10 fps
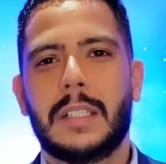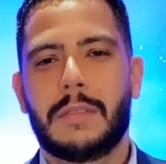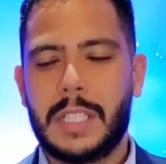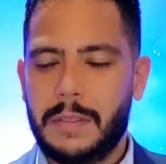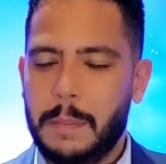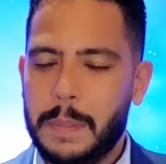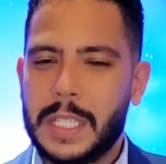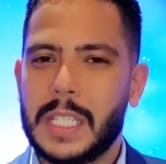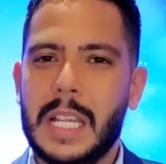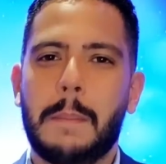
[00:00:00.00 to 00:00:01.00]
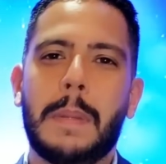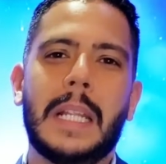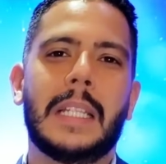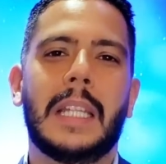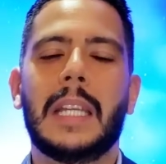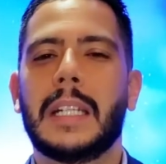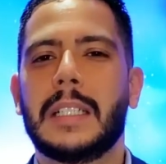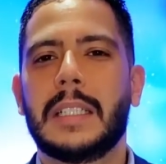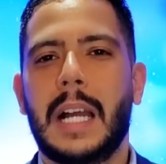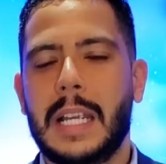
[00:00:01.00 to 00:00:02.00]
você vai precisar aprender
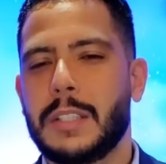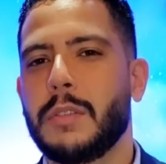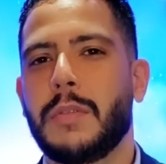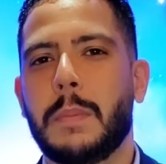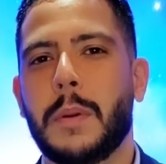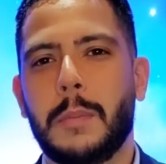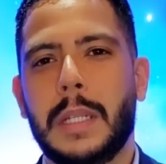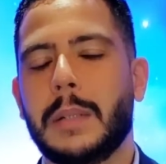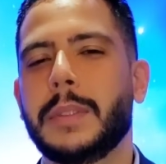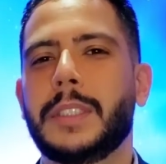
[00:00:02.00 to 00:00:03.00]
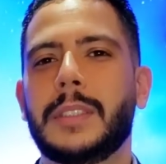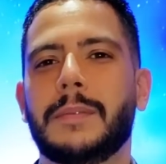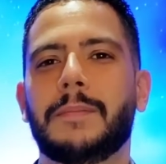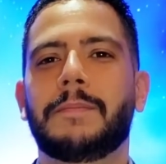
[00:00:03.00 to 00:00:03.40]
a resolver problemas.